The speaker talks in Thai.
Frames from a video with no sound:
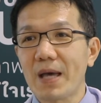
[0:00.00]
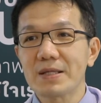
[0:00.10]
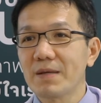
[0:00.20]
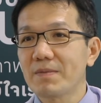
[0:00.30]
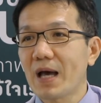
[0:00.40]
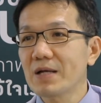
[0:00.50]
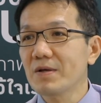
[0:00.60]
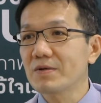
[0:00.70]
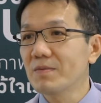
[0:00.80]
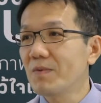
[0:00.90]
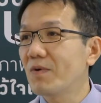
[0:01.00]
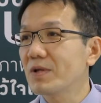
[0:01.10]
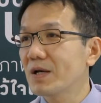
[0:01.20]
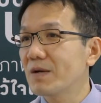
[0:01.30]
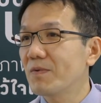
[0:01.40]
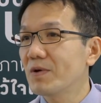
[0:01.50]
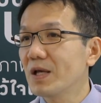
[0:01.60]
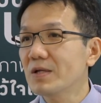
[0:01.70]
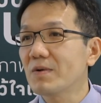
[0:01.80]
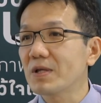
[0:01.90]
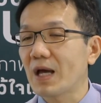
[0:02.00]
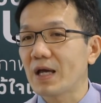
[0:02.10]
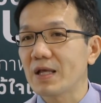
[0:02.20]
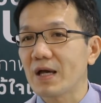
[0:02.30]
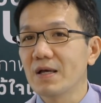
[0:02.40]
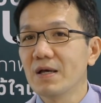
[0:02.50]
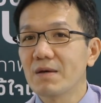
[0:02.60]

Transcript: 70-80 ครั้งต่อชั่วโมงนะครับพวกนี้ส่วนใหญ่เนี่ย